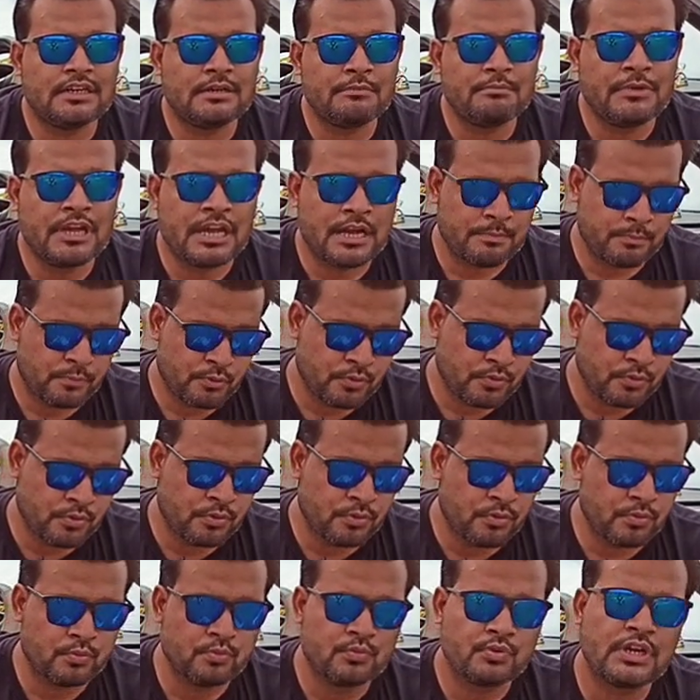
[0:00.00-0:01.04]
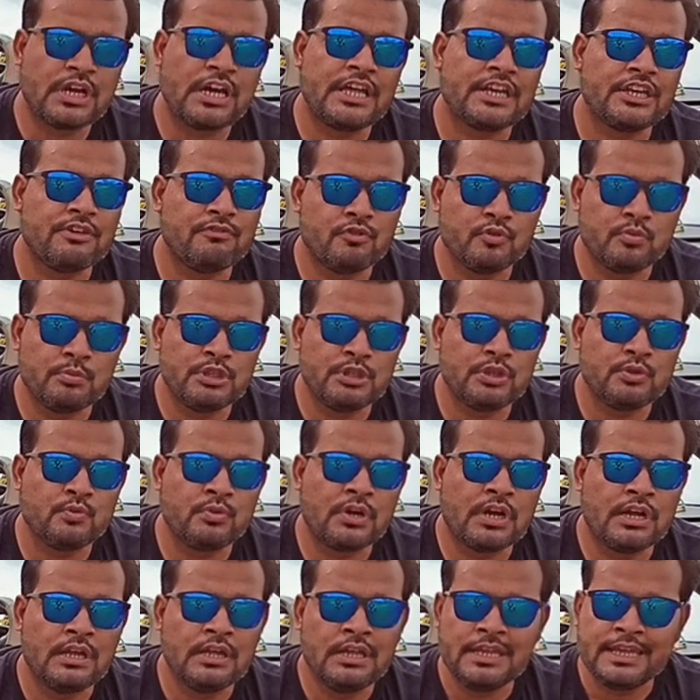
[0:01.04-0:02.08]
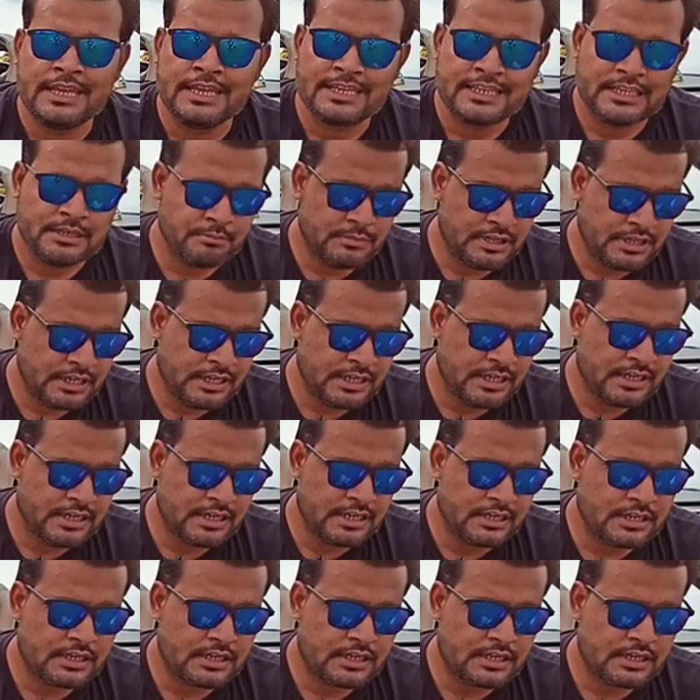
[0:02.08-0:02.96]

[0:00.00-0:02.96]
मैं आपको उनका रिव्यू भी दूँगा कि मैंने